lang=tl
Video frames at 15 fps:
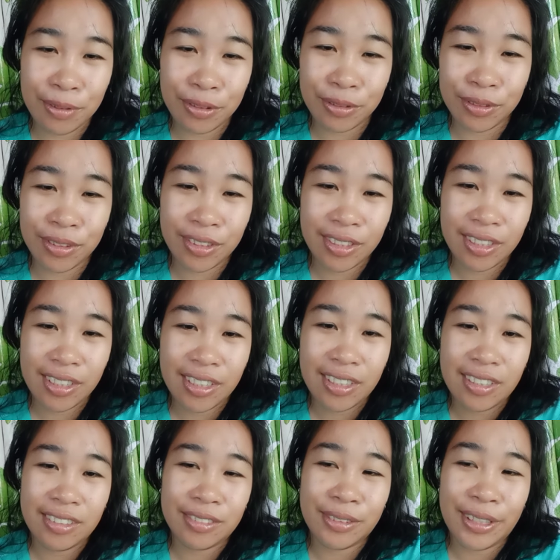you
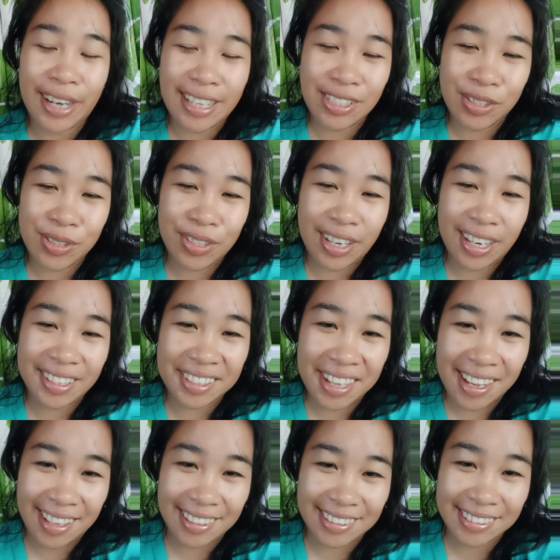my righteous right
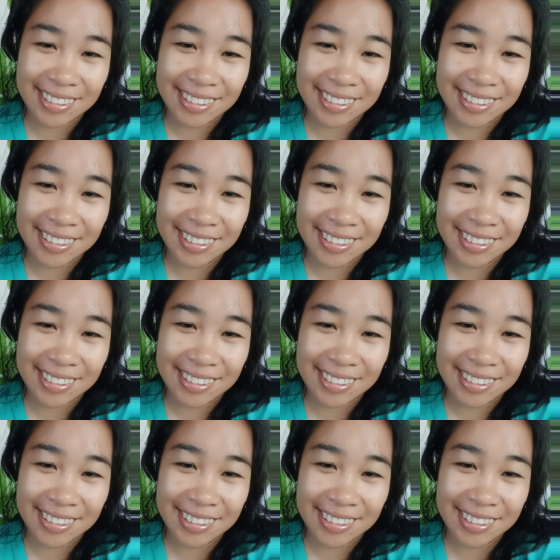hand